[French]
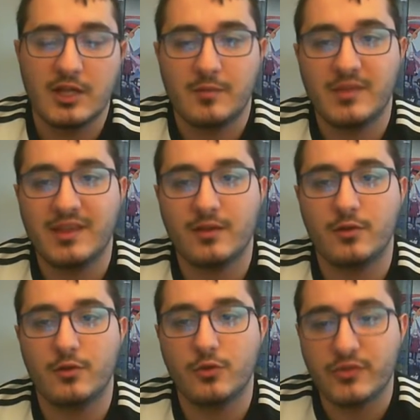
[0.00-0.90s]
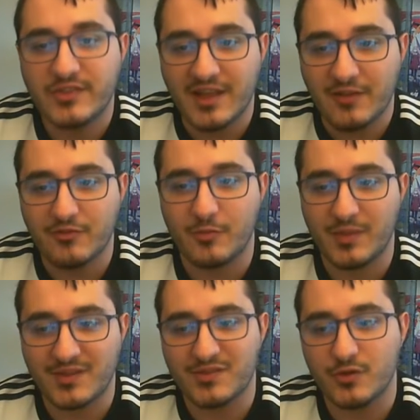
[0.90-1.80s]
Mais euh, le staff,
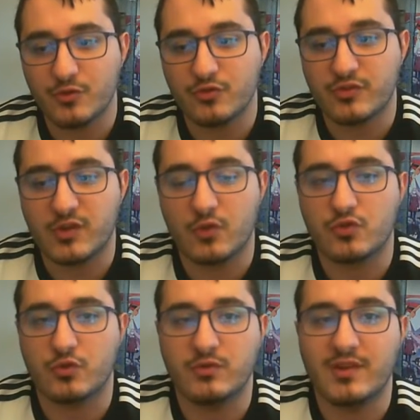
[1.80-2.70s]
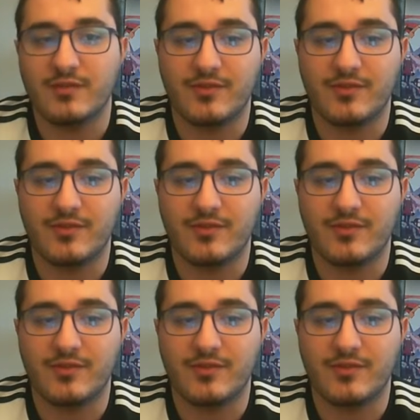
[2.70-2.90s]
personne jusqu'à aujourd'hui n'a